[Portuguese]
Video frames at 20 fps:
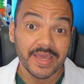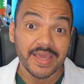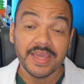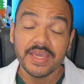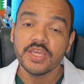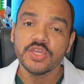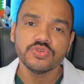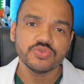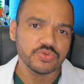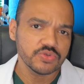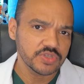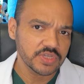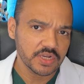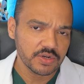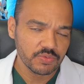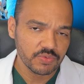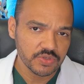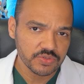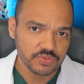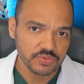E isso gera
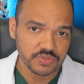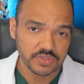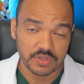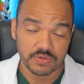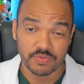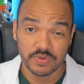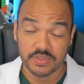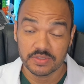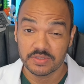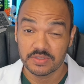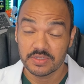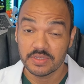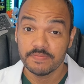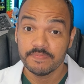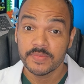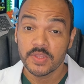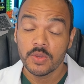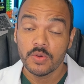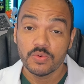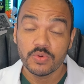algumas consequências, né?
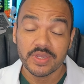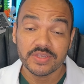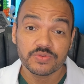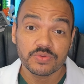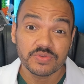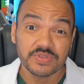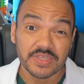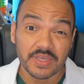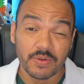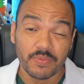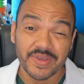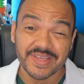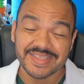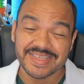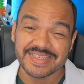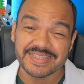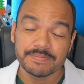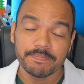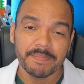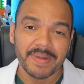As
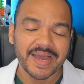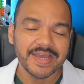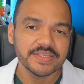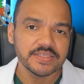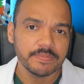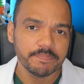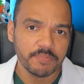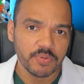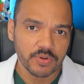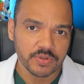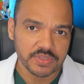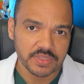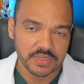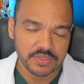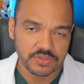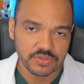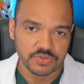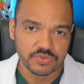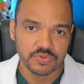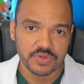consequências mais
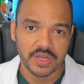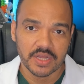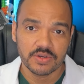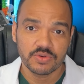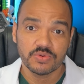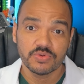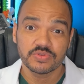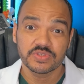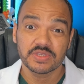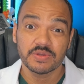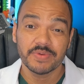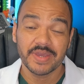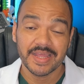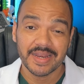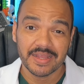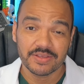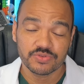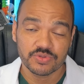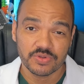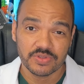importantes do calor são
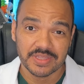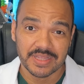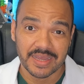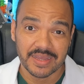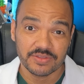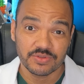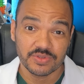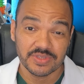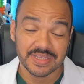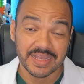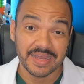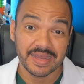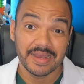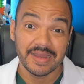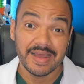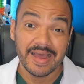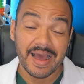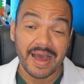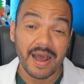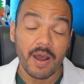relacionadas a
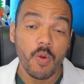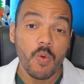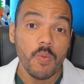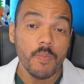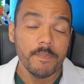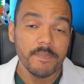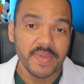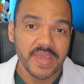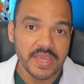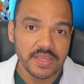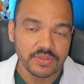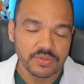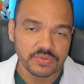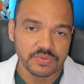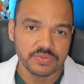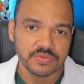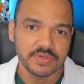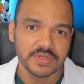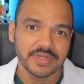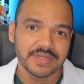
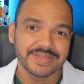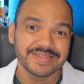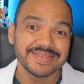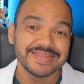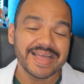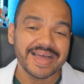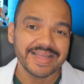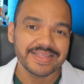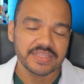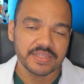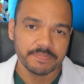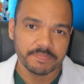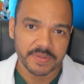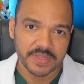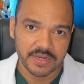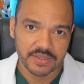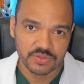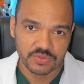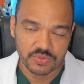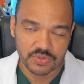aumento da
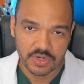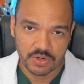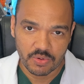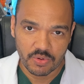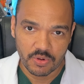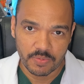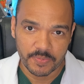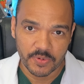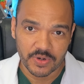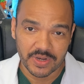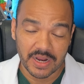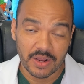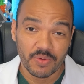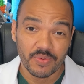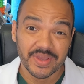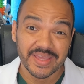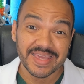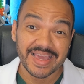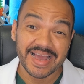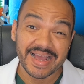temperatura
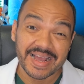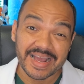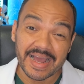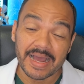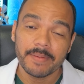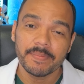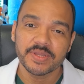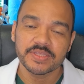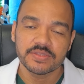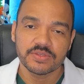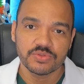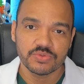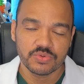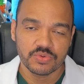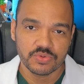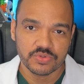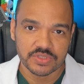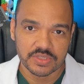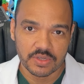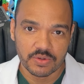corporal, que acaba tendo
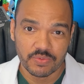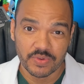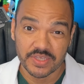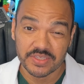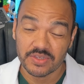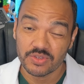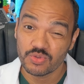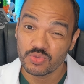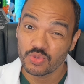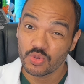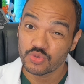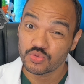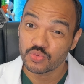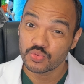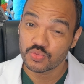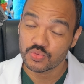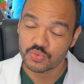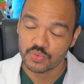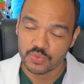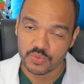consequência no nosso
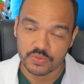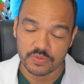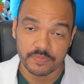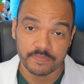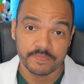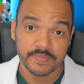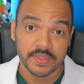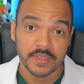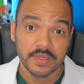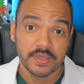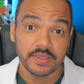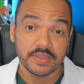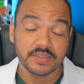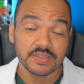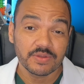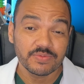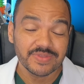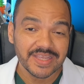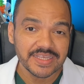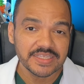sono.
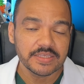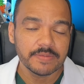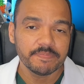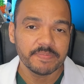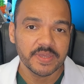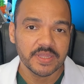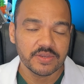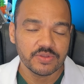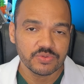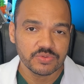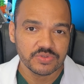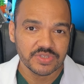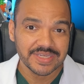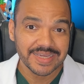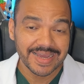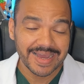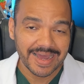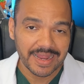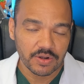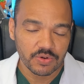Então, nesse período de
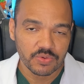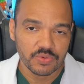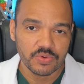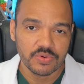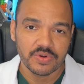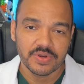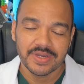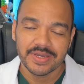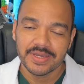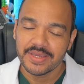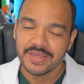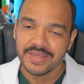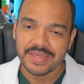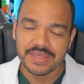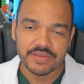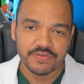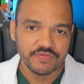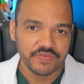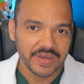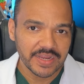calor,
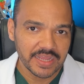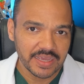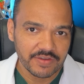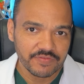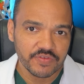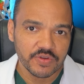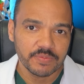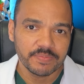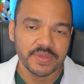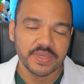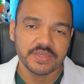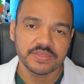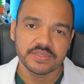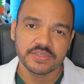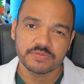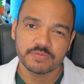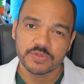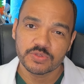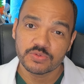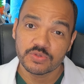invariavelmente
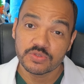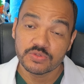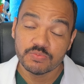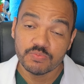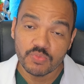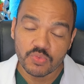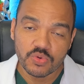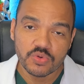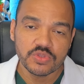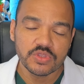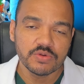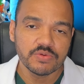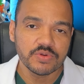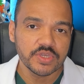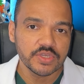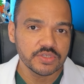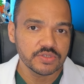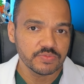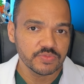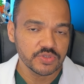as pessoas mudam o
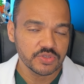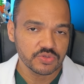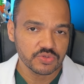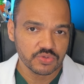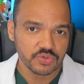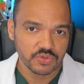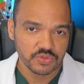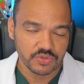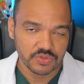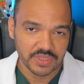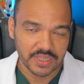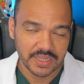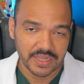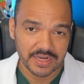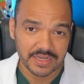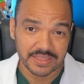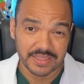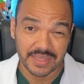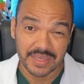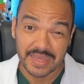ritmo de sono
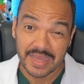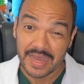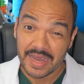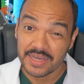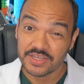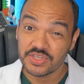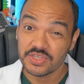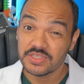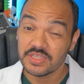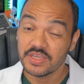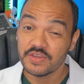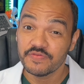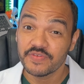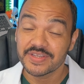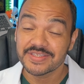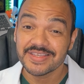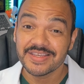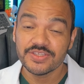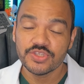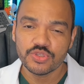dela, né? A gente tem que
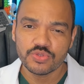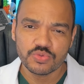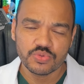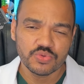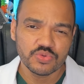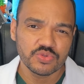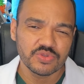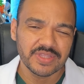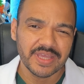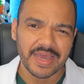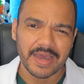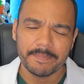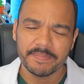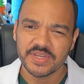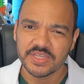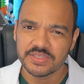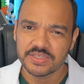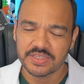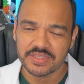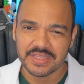fazer de tudo, né?
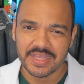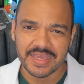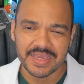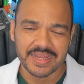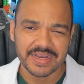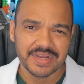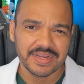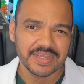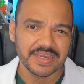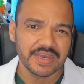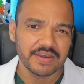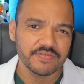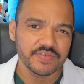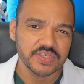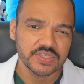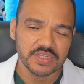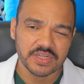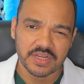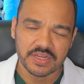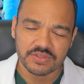Abrir janela, ligar
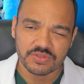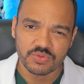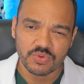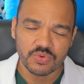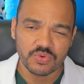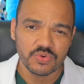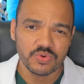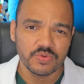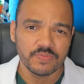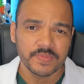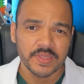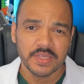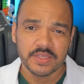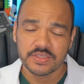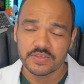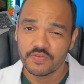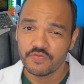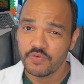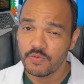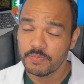ventilador,
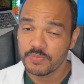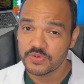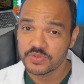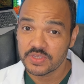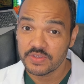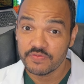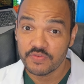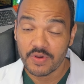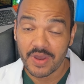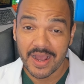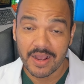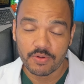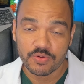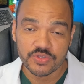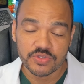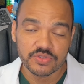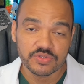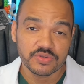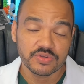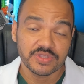se for possível ar
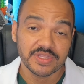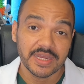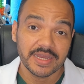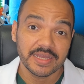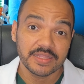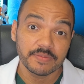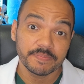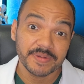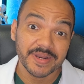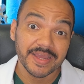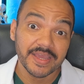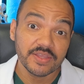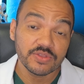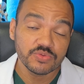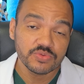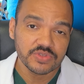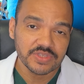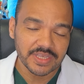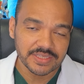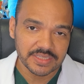condicionado para
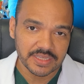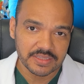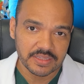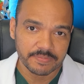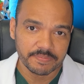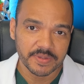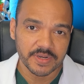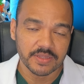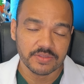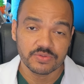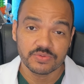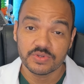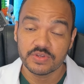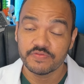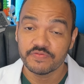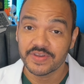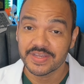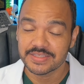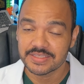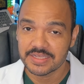reduzir essa temperatura e
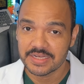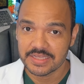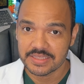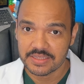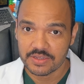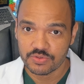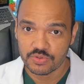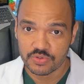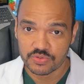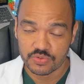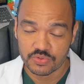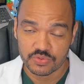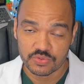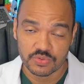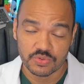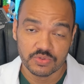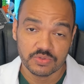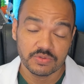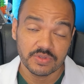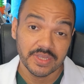facilitar o nosso
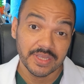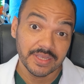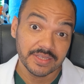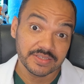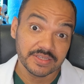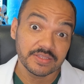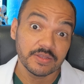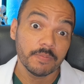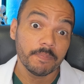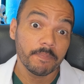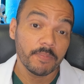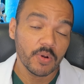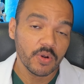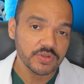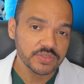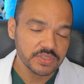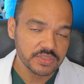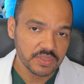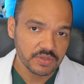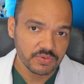sono, senão
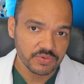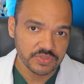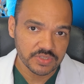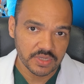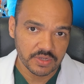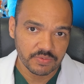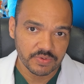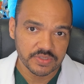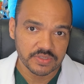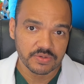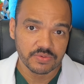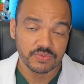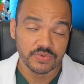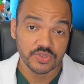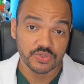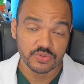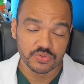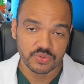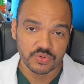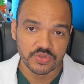pode ter consequência com
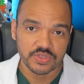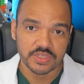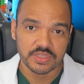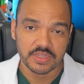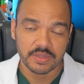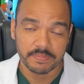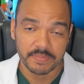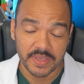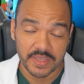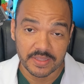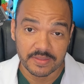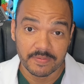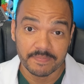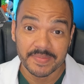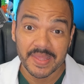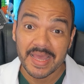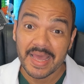insônia também, né?